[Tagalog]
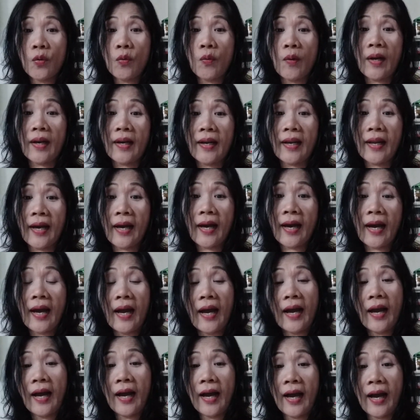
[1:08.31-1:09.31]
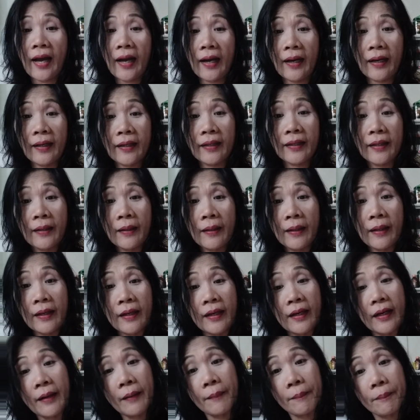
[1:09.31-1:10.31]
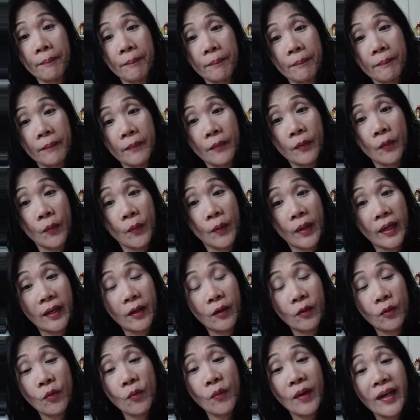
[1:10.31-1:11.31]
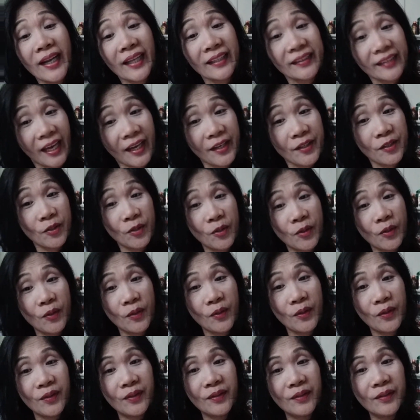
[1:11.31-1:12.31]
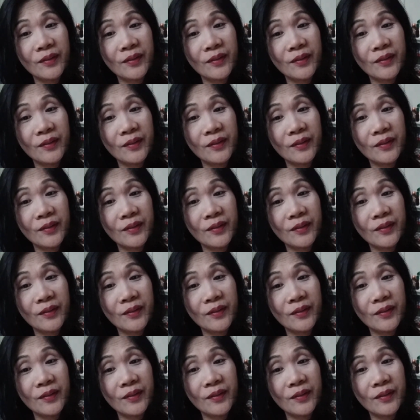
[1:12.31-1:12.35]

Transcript: wala ang wa, kung wala tayo